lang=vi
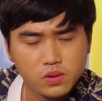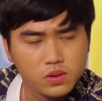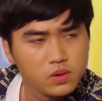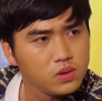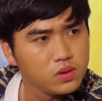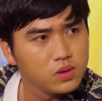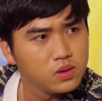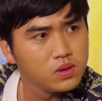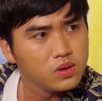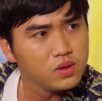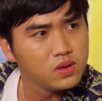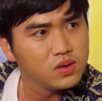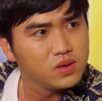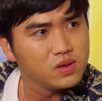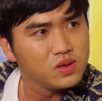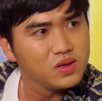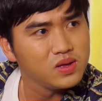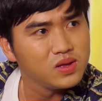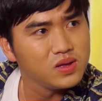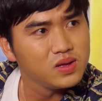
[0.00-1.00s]
Thấy ghê chưa?
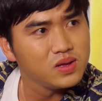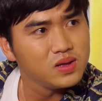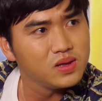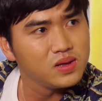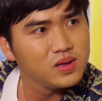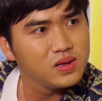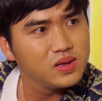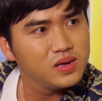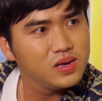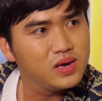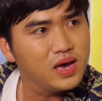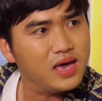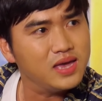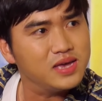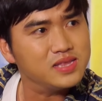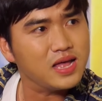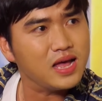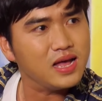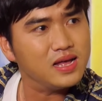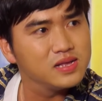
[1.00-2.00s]
Ghê
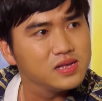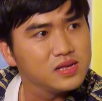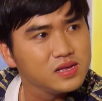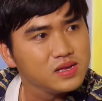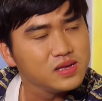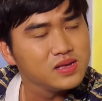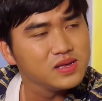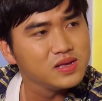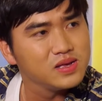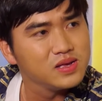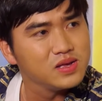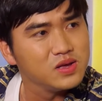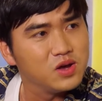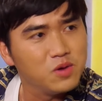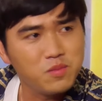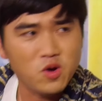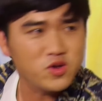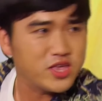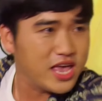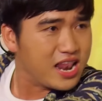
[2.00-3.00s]
vậy ta? Ừ
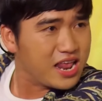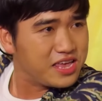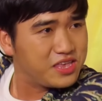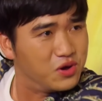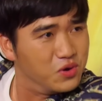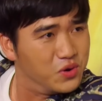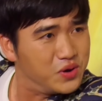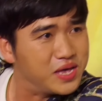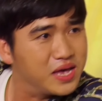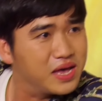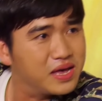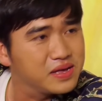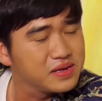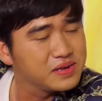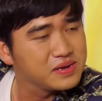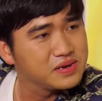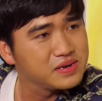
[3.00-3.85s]
Bộ vậy là vui hả?